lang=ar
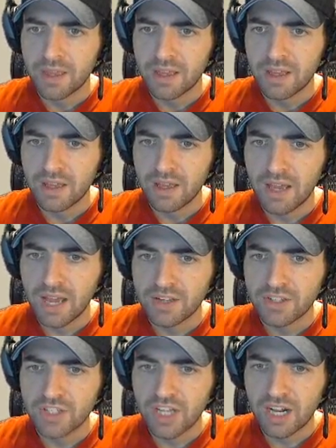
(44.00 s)
آه
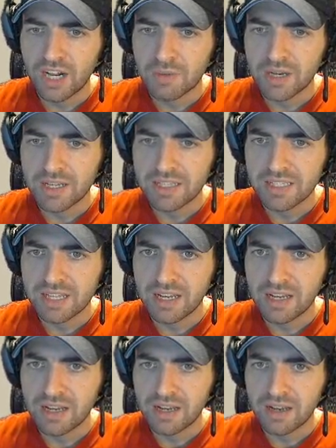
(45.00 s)
حنجرب
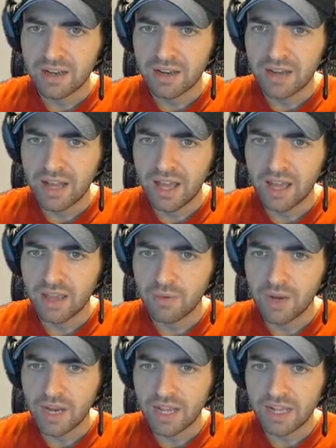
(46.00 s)
ننزل لا
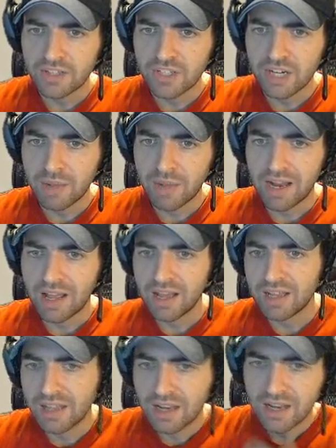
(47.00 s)
هي ولا هي حنجرب على
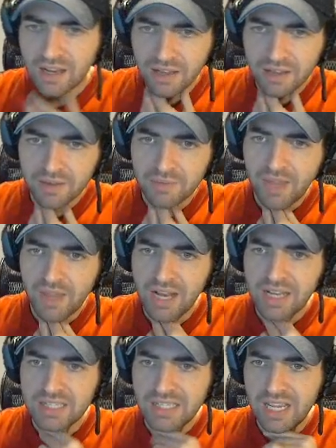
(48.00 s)
هذا
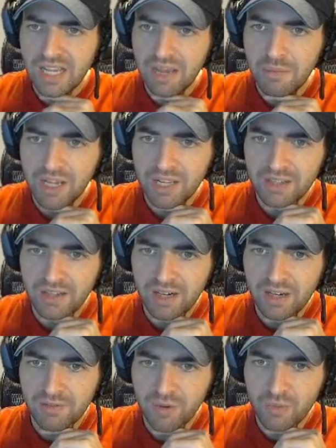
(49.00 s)
على السيجا ميجا
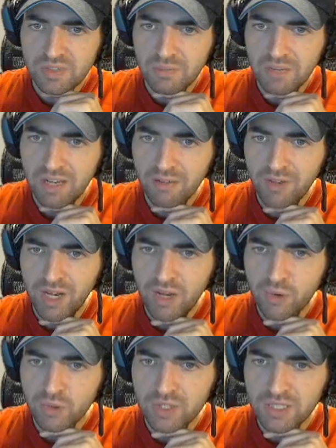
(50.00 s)
درايف او سمينا
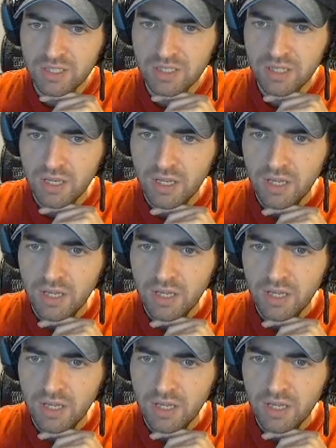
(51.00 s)
فينا اوسيس